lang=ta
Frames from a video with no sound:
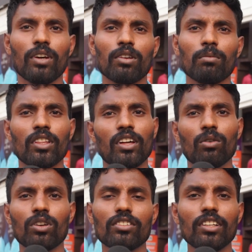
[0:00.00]
ஃபேவரபிள் தான்
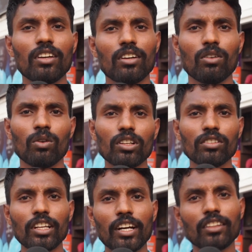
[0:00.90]
ஒரு சில ஒரு
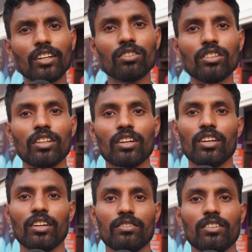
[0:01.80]
சில இடத்துல வந்து இந்த
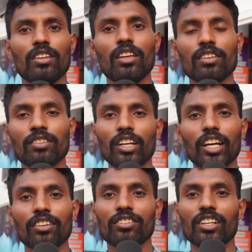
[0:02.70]
சண்டை
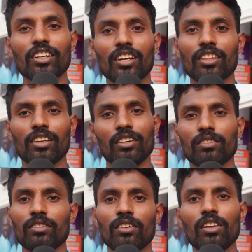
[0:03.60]
காட்சிகள் இருக்கிறது
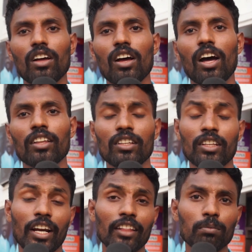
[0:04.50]
அது
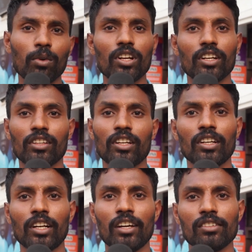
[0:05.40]
இந்த இடத்த பொருள் இருக்கு
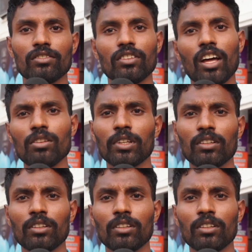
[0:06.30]
இருக்குல்ல அது